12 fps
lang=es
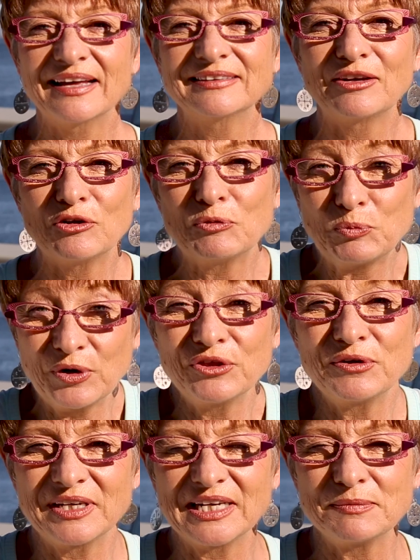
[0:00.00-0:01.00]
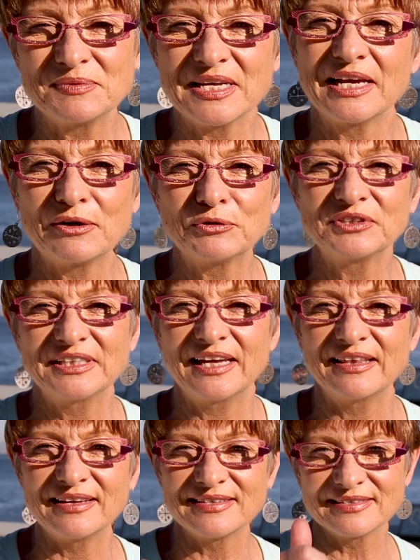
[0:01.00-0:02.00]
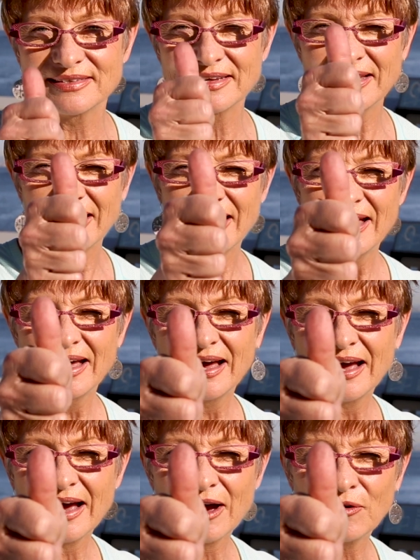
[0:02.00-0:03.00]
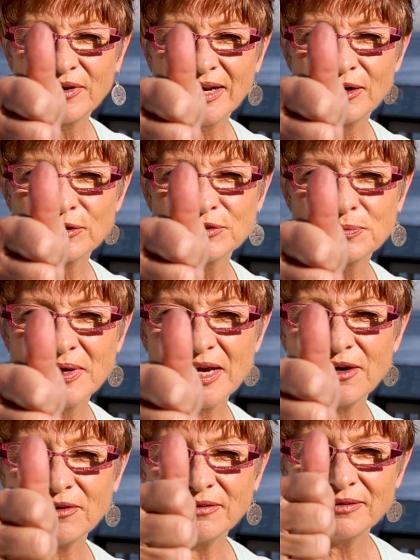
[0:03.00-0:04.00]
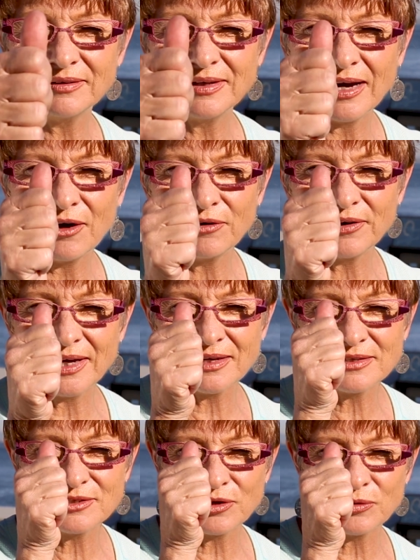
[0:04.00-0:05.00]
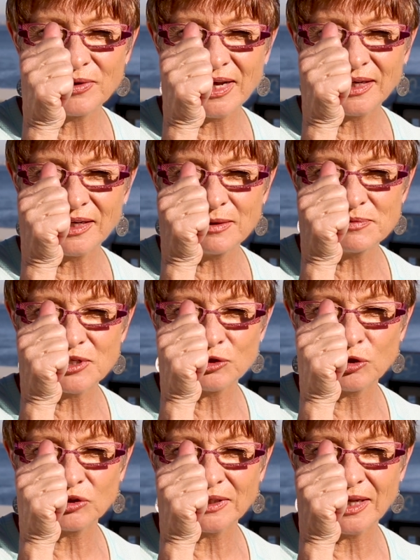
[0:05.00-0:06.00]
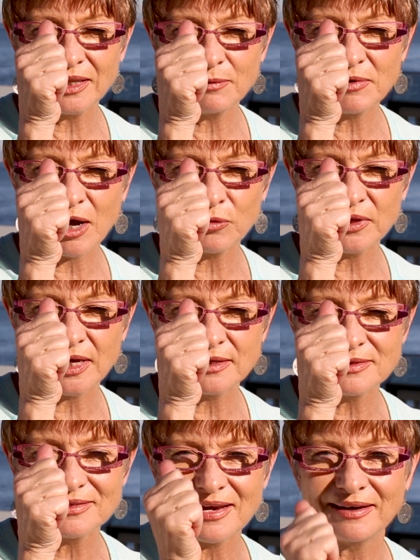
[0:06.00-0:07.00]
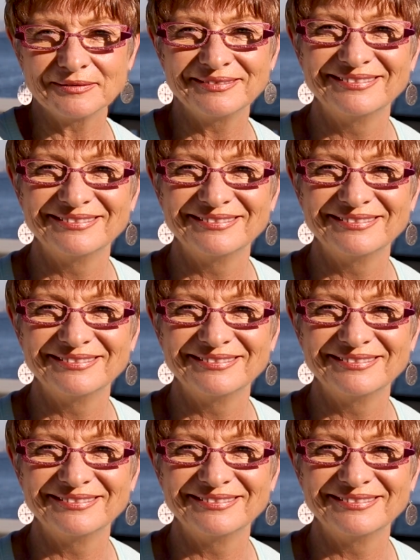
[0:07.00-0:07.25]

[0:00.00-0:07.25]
hasta los puedo eclipsar a ustedes. Ahora los veo y ahora son un eclipse total de mi audiencia.